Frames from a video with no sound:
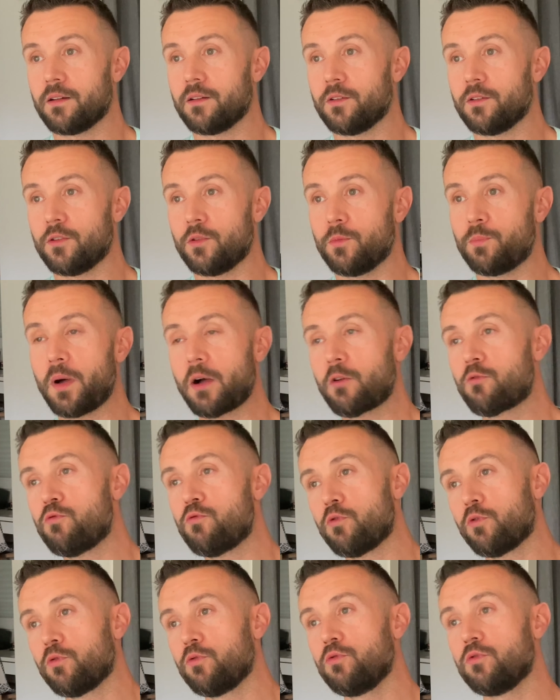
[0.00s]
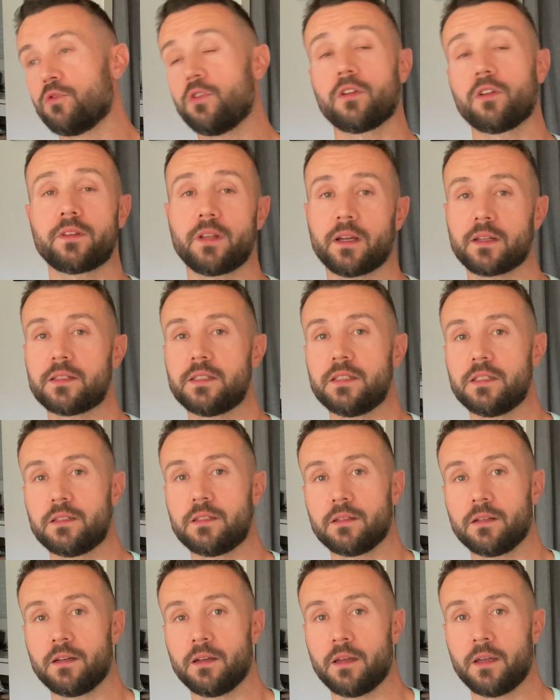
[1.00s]
euh, parcouru
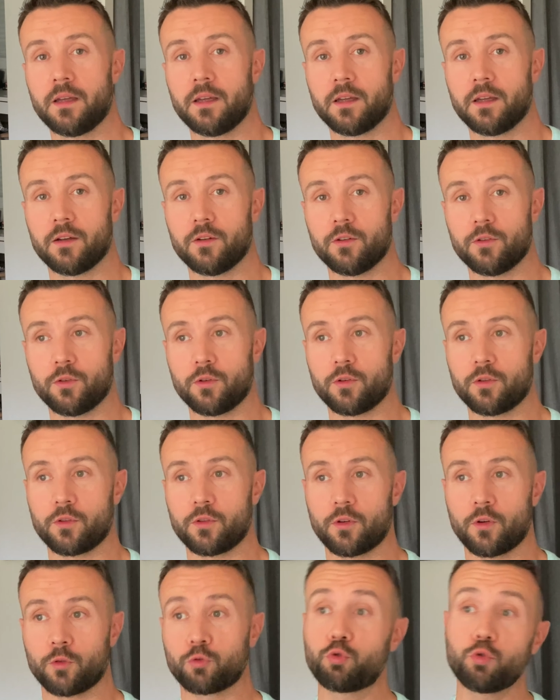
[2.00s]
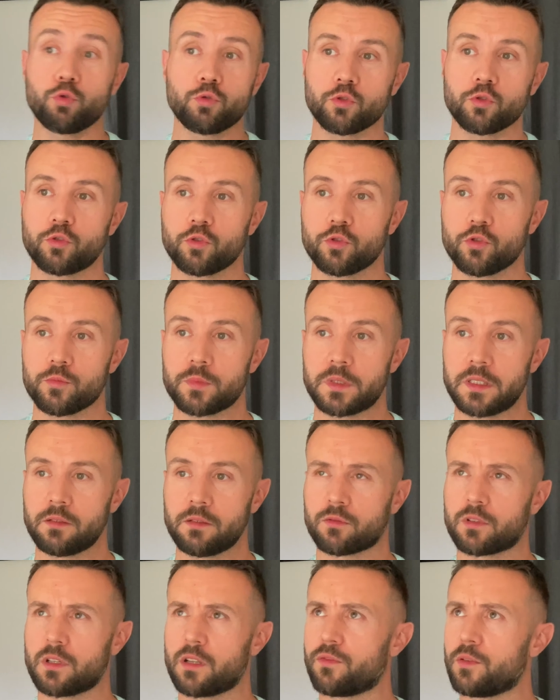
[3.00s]
l'Antarctique euh, en toute autonomie.
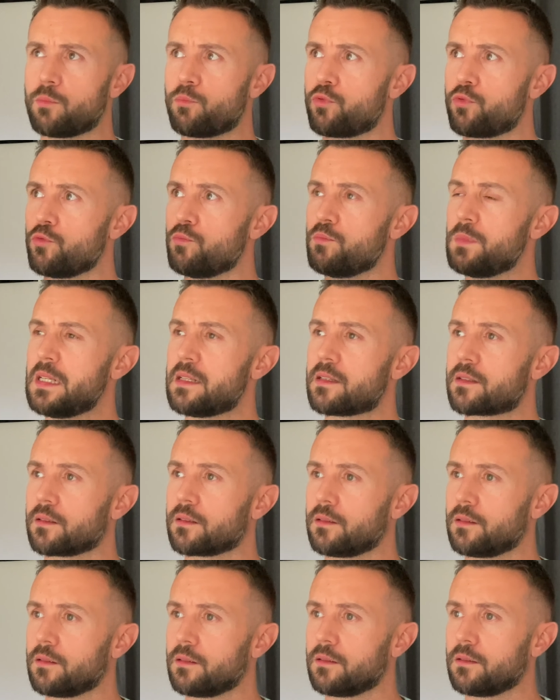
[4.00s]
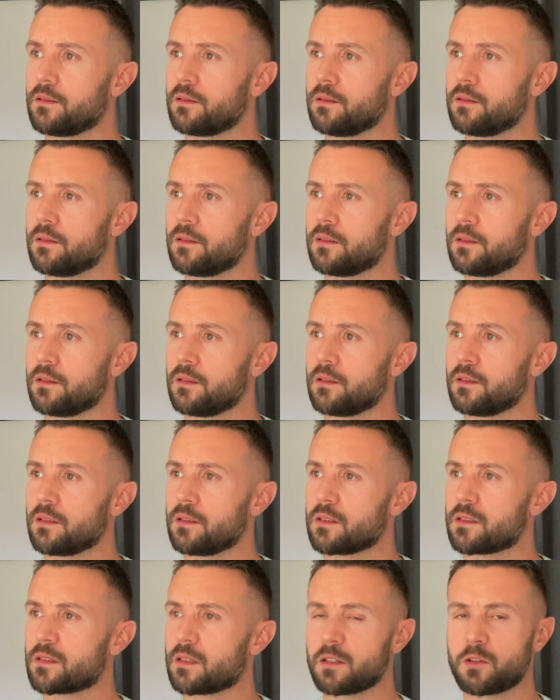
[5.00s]
Donc il a fait plus de
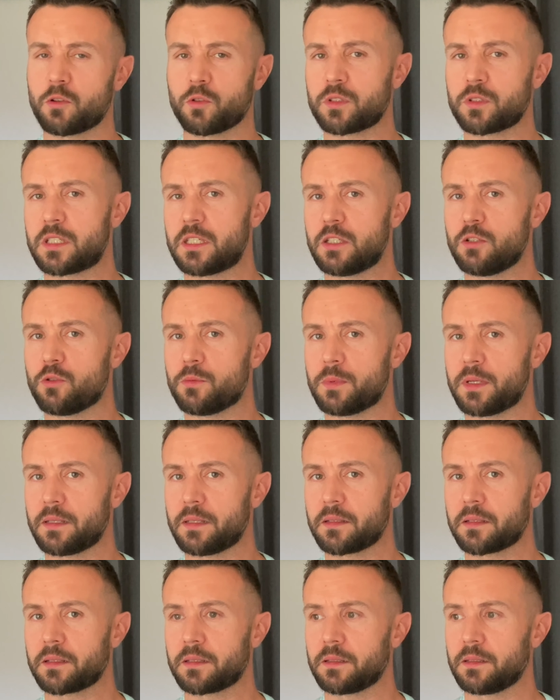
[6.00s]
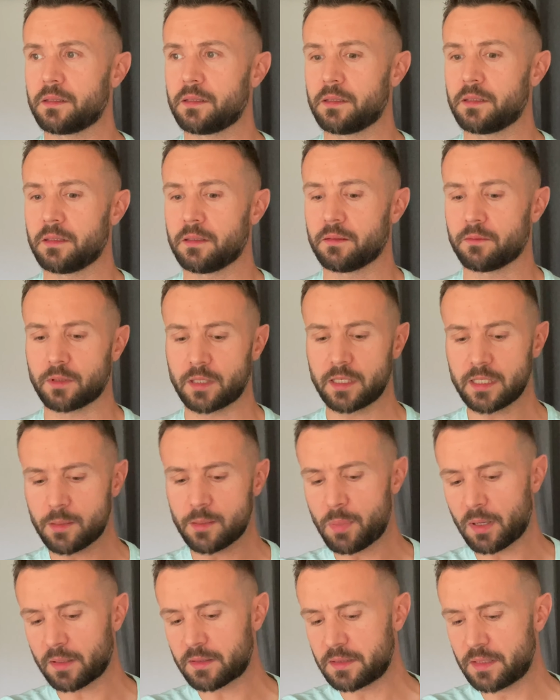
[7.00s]
1150 km. Voilà, il est
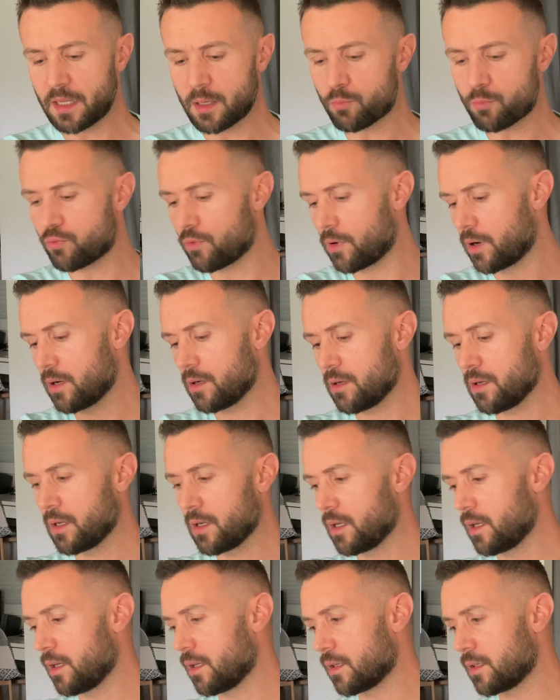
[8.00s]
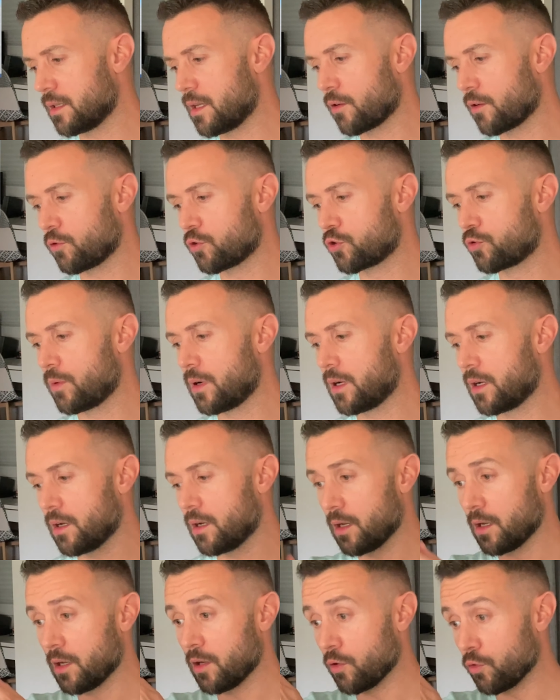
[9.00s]
parti d'un point, il a rejoint
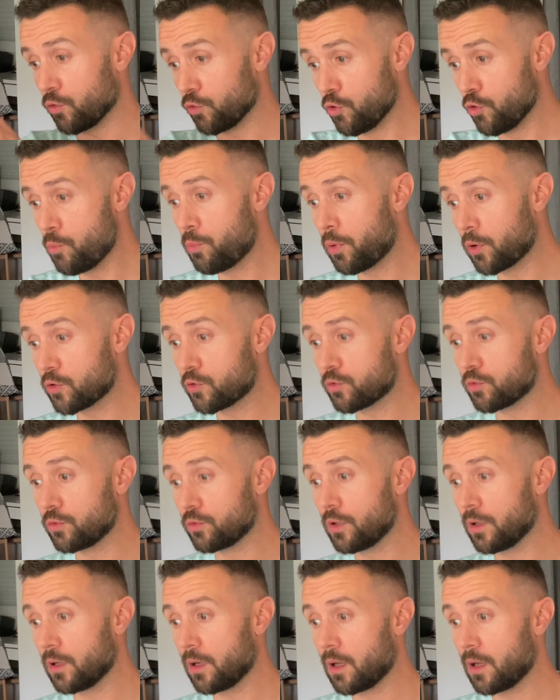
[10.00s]
le pôle sud.